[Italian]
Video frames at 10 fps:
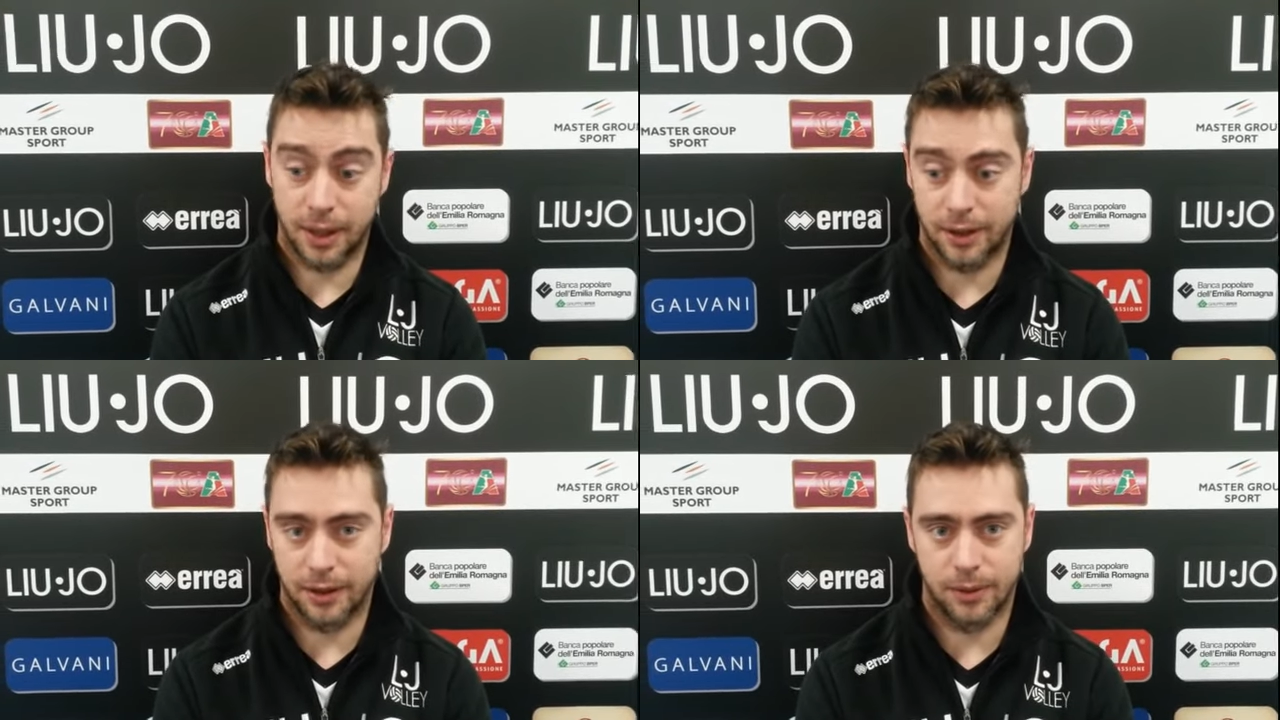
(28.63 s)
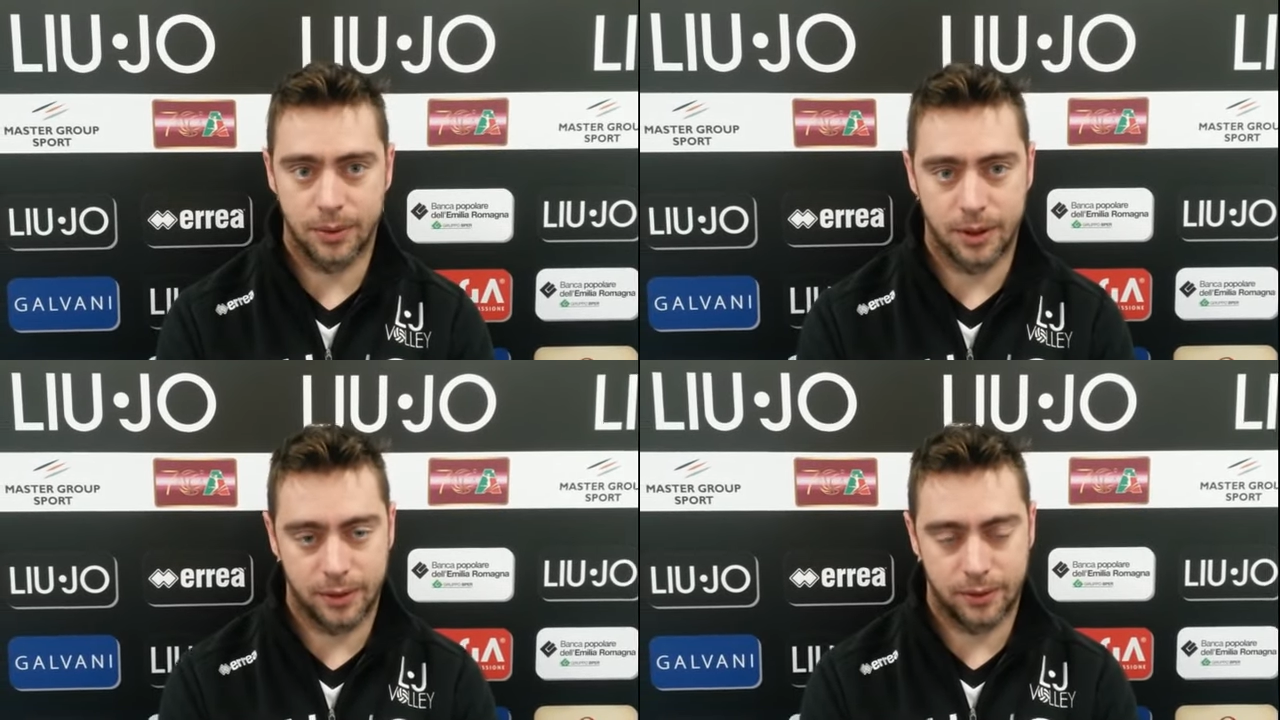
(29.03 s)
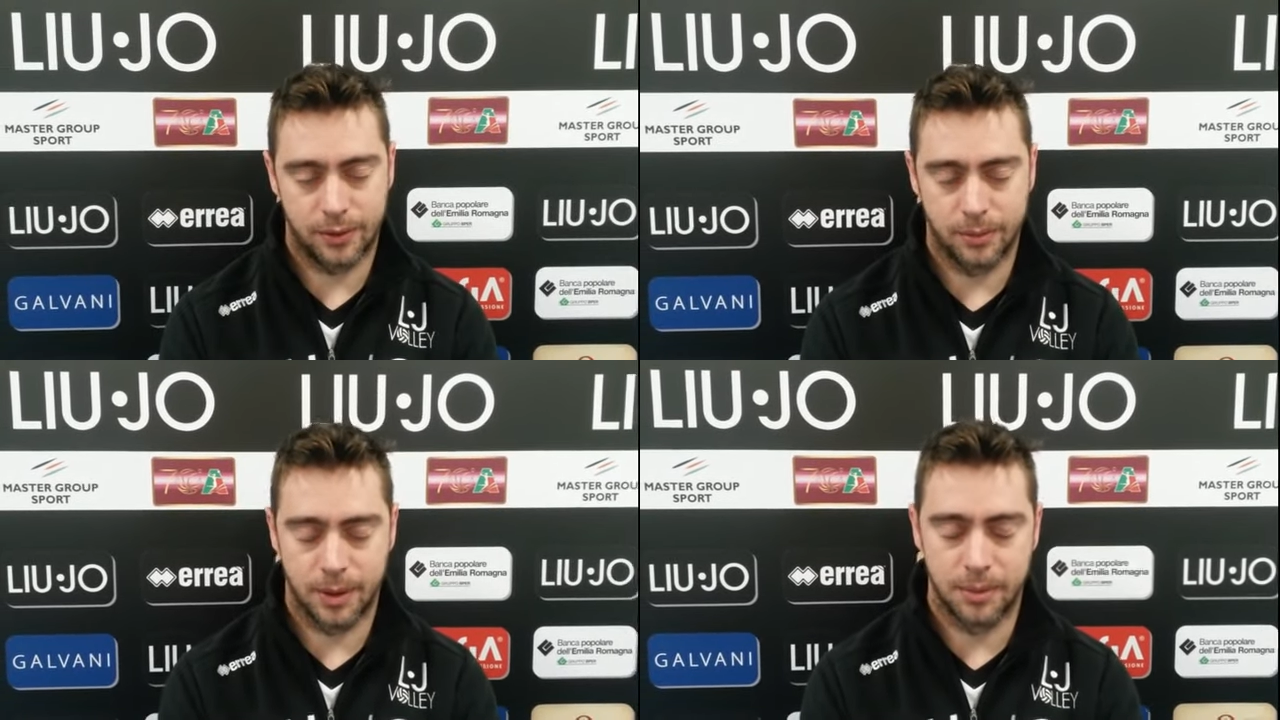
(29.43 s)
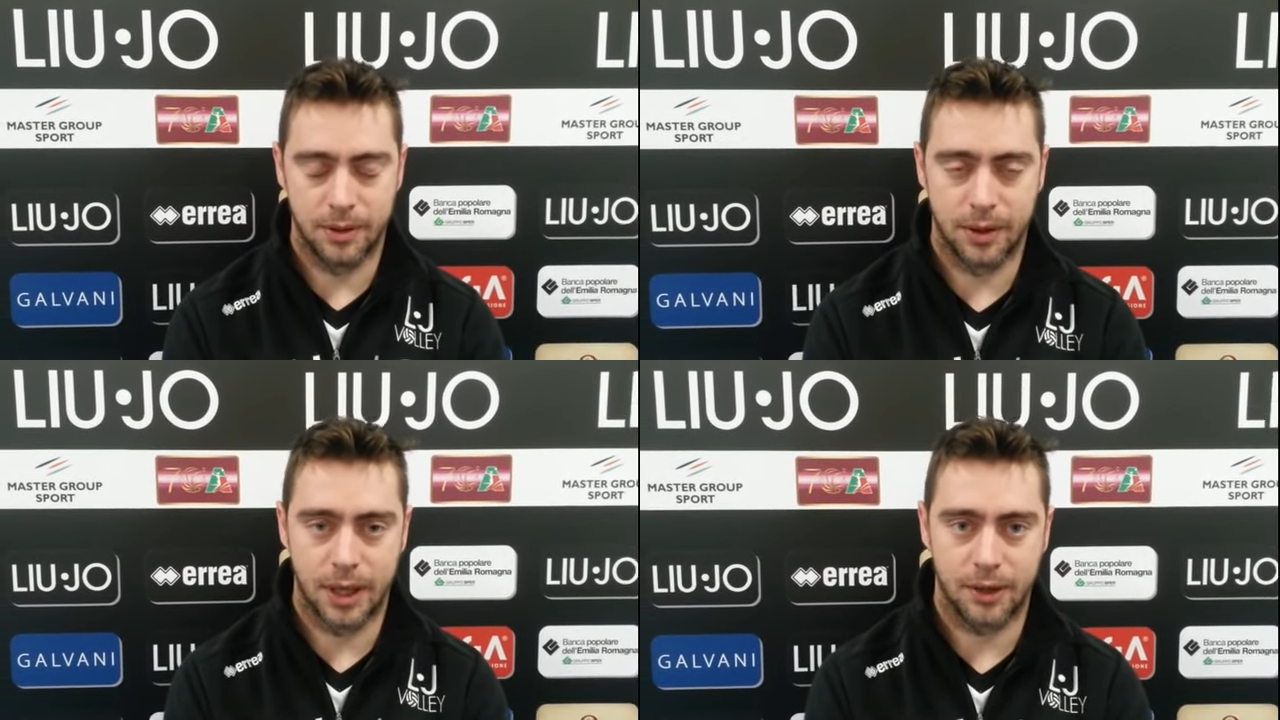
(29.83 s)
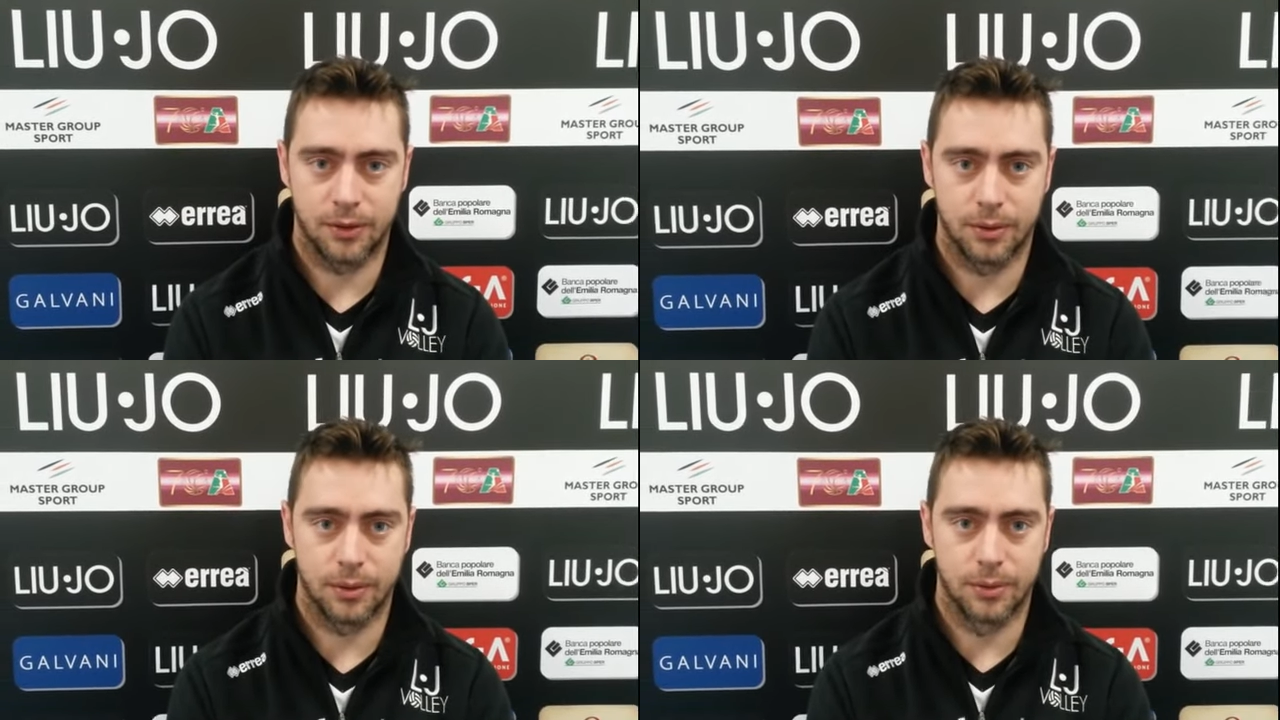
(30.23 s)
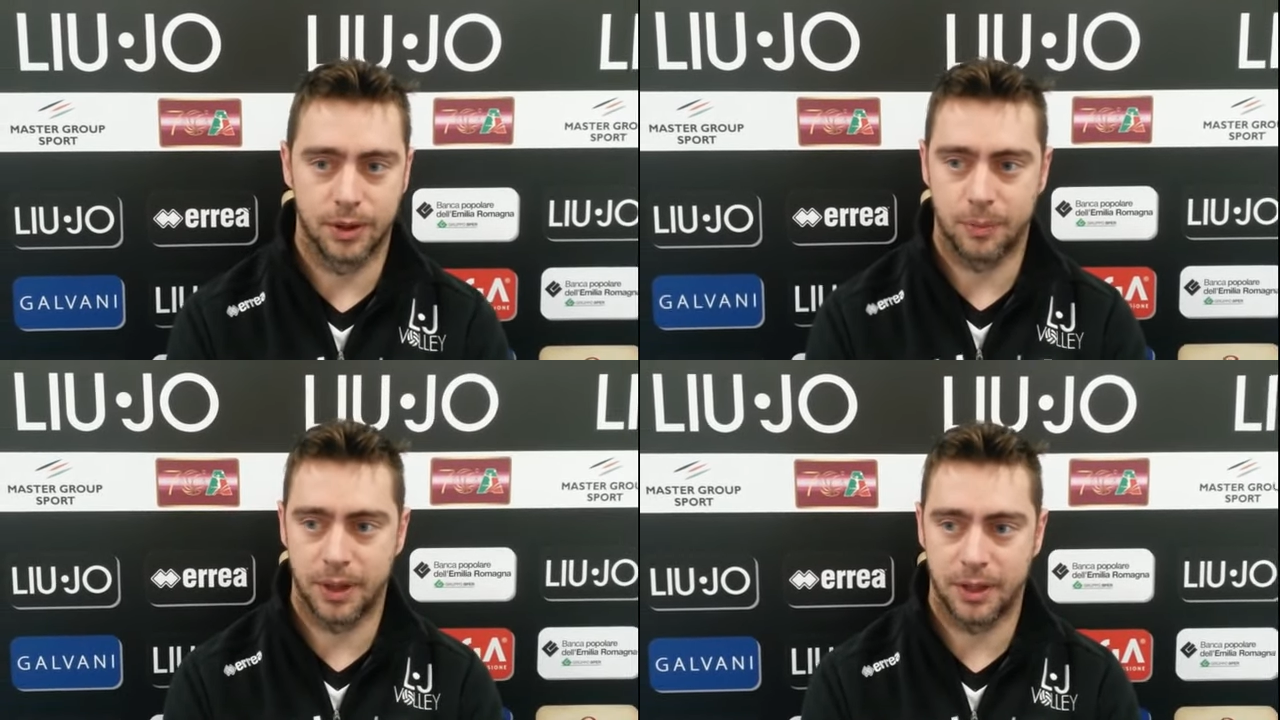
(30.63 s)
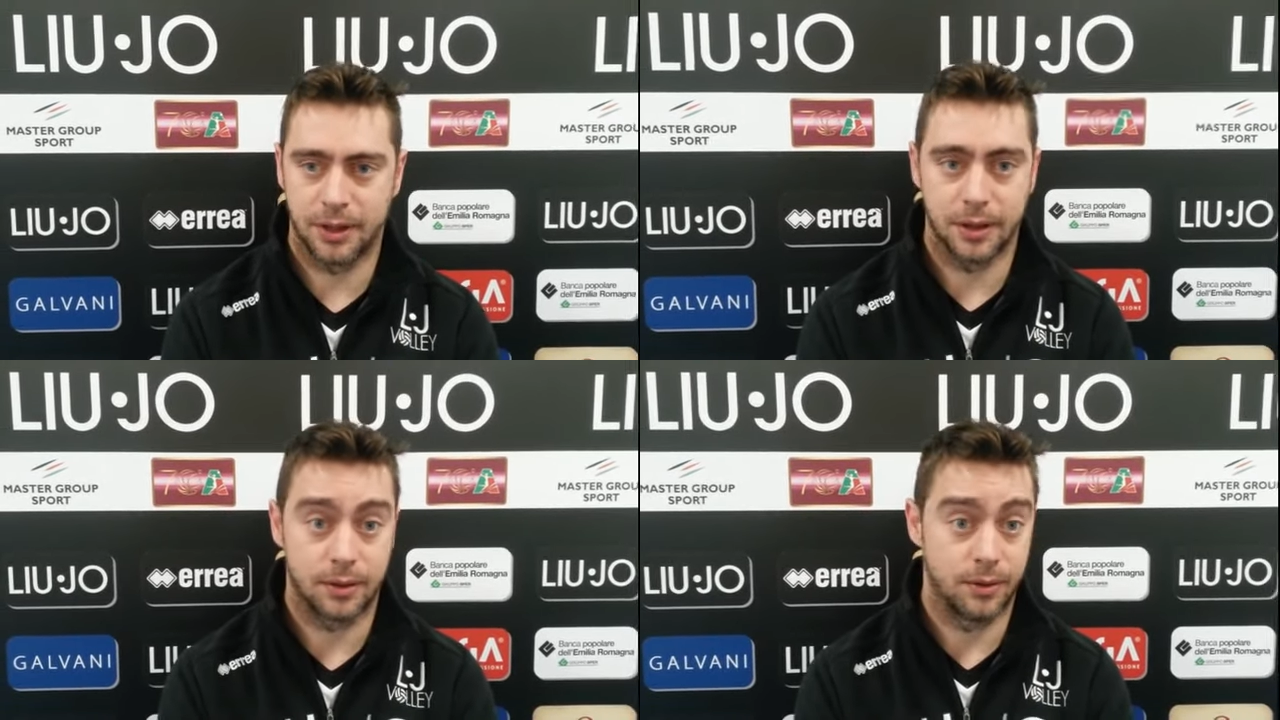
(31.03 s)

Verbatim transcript: e addirittura secondo me migliorare sotto alcuni aspetti,